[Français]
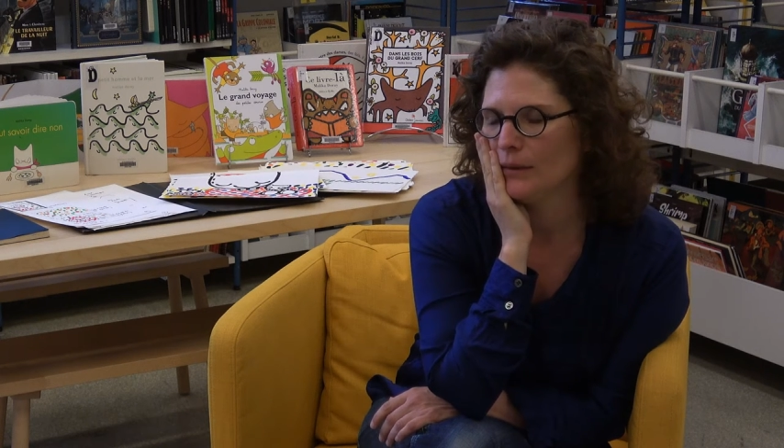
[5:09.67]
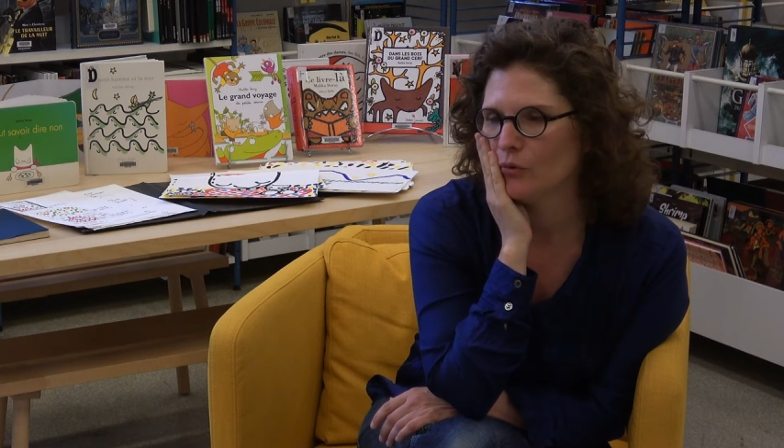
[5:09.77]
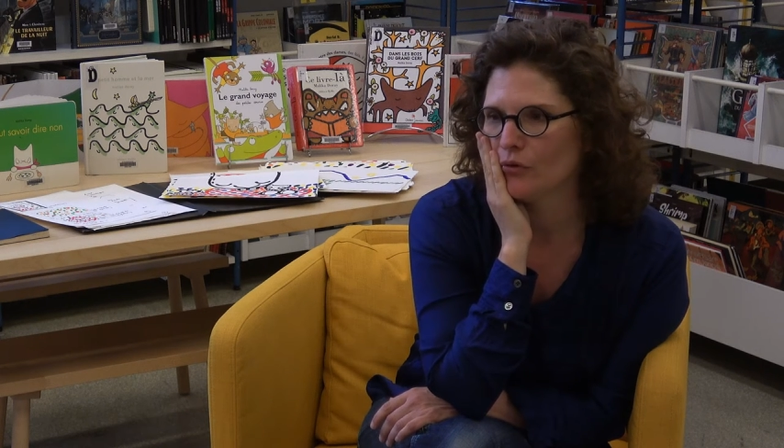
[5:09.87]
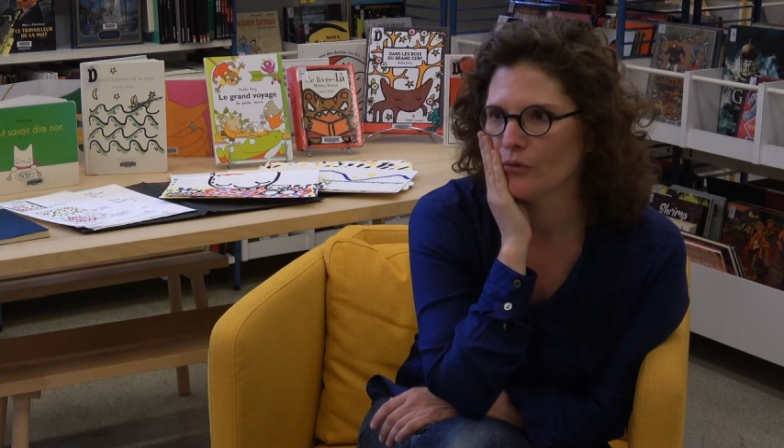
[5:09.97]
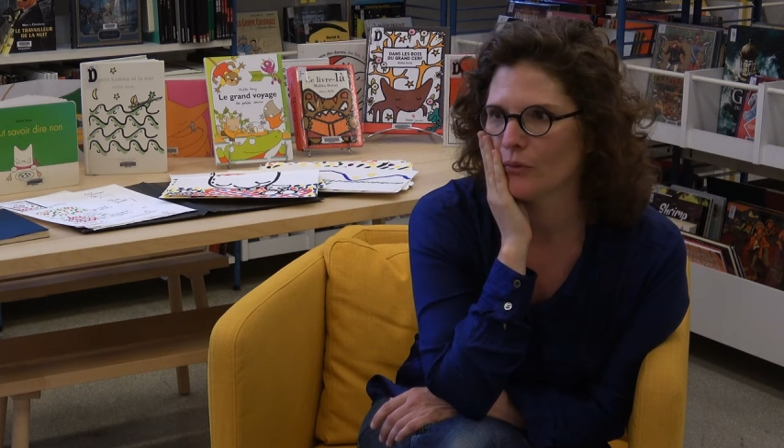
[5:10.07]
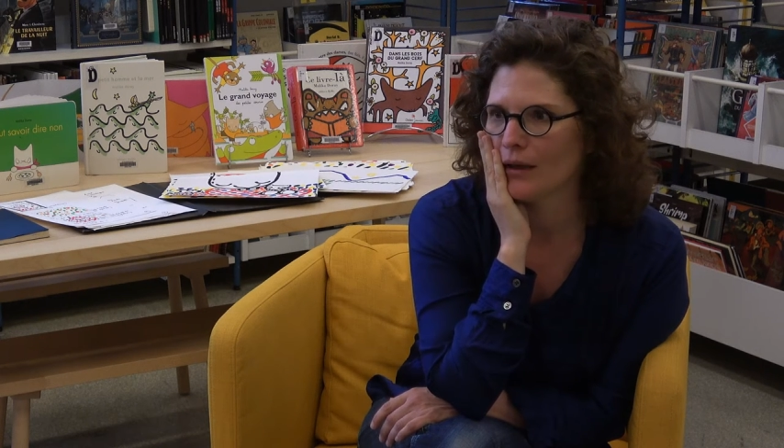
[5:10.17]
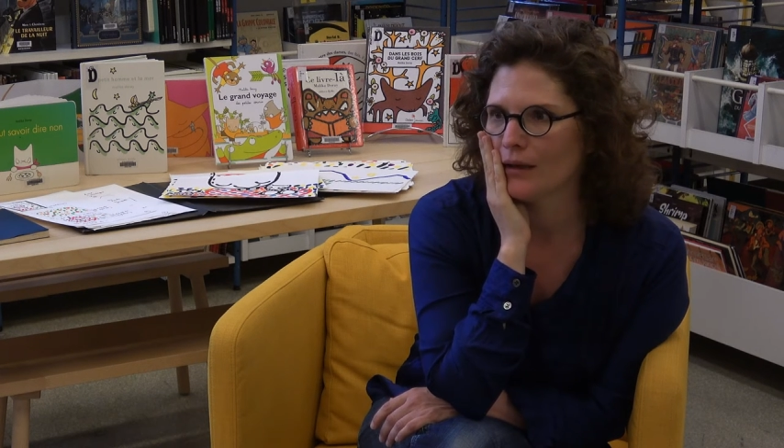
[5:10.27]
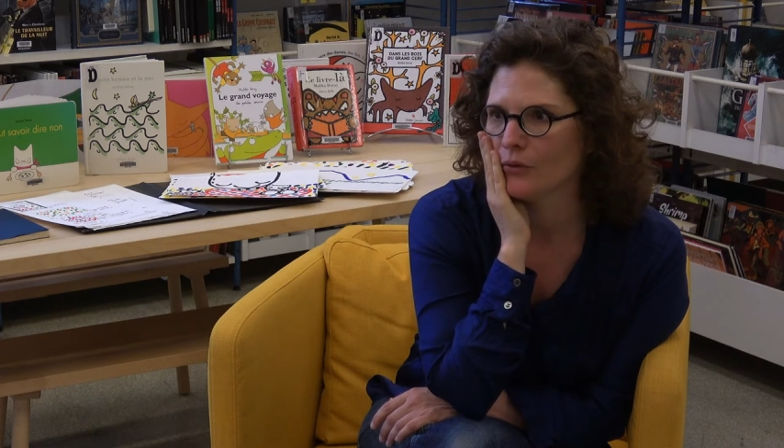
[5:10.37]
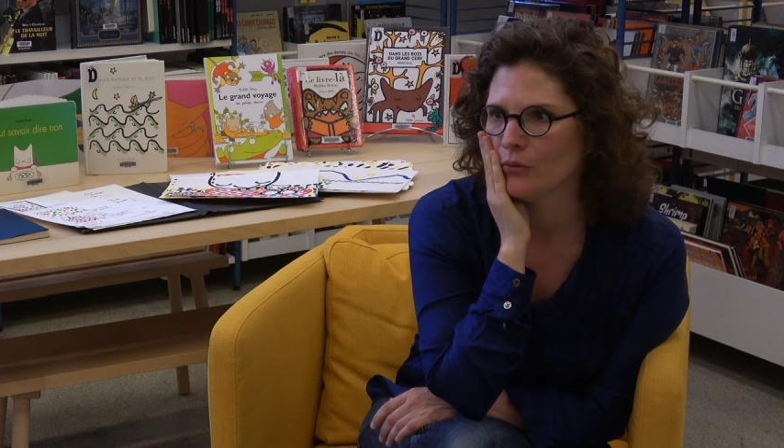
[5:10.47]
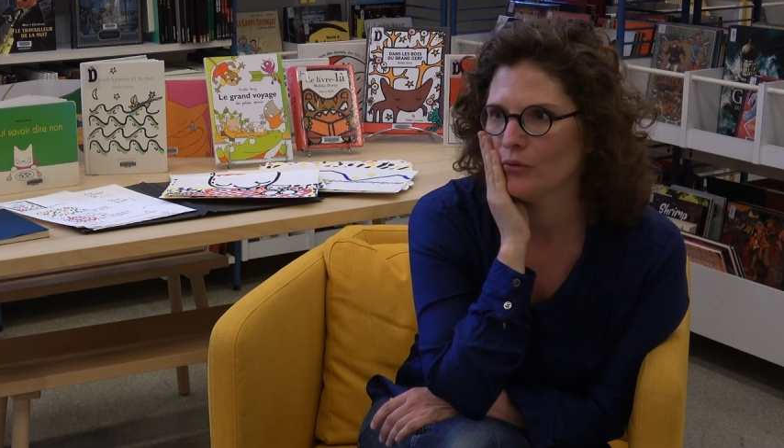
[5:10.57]
les mots
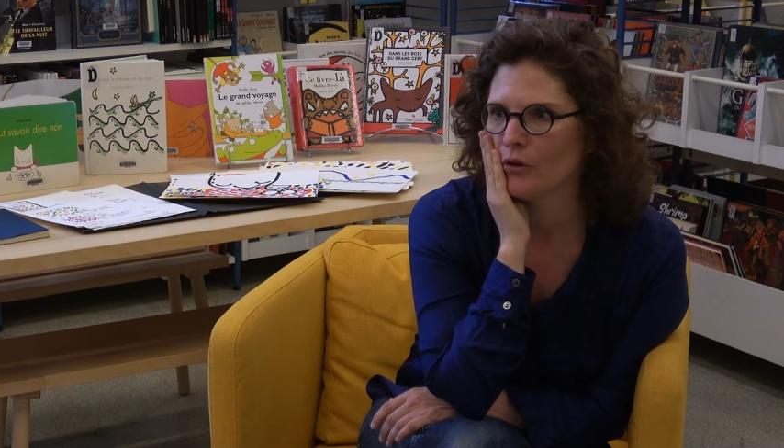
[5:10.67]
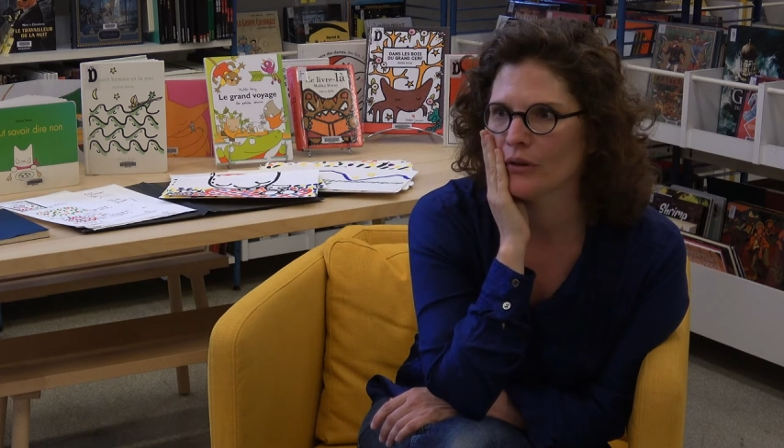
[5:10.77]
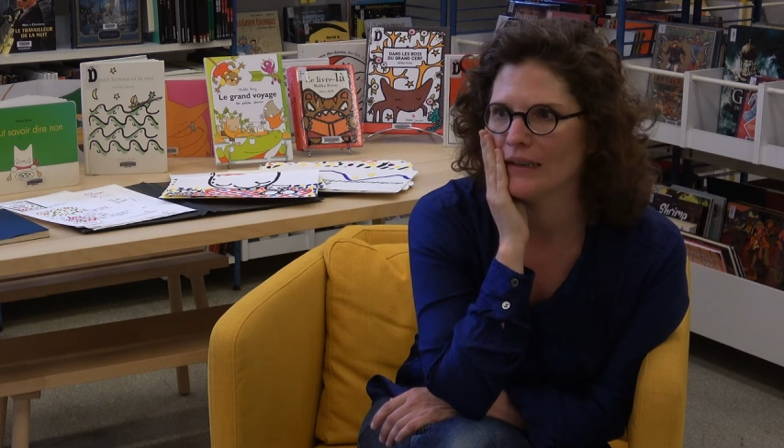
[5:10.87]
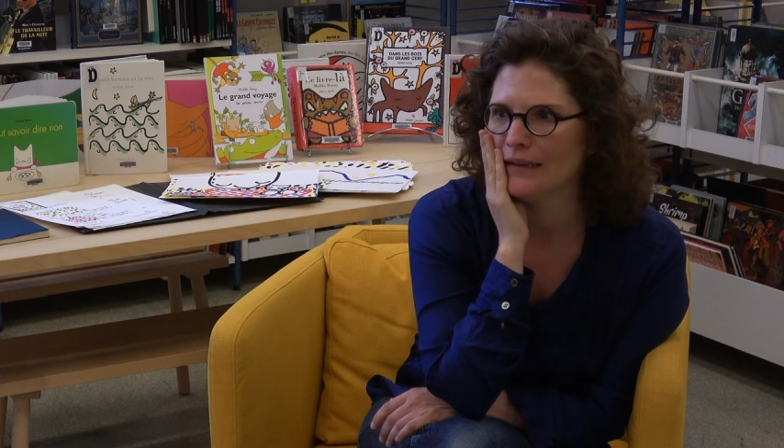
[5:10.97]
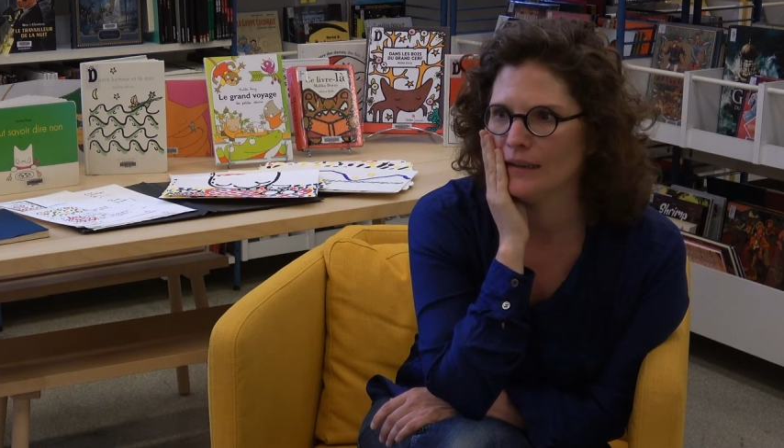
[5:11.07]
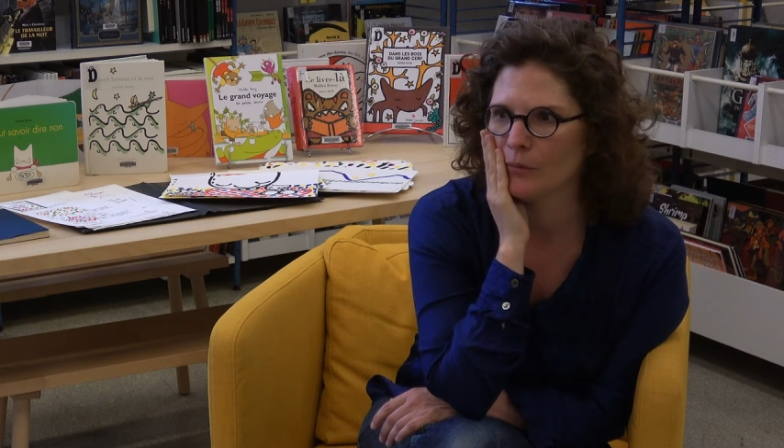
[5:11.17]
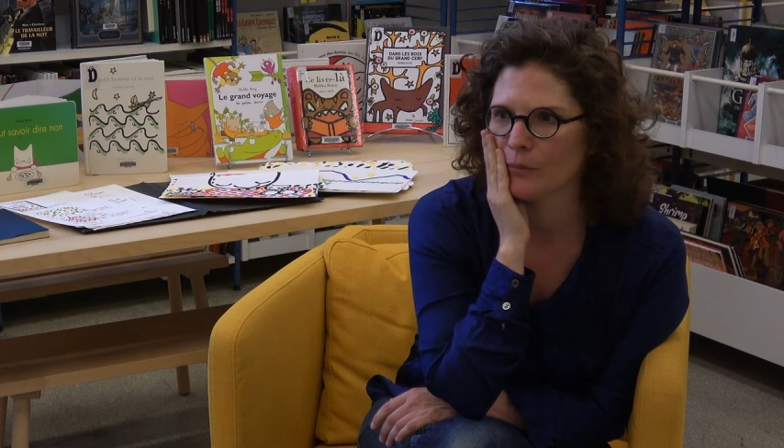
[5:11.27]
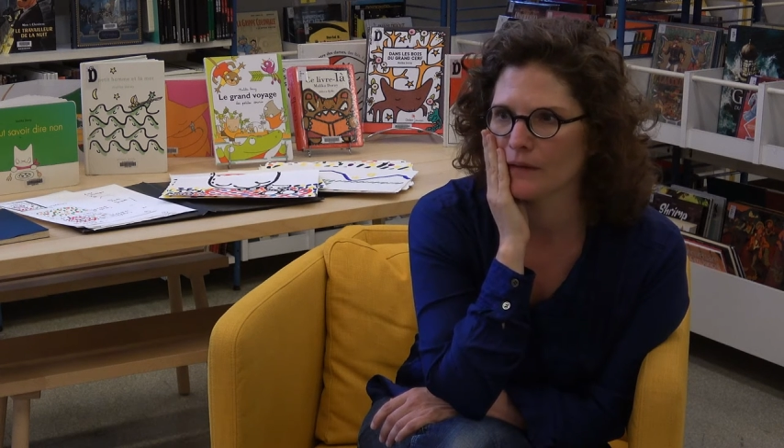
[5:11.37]
soient une grande énigme,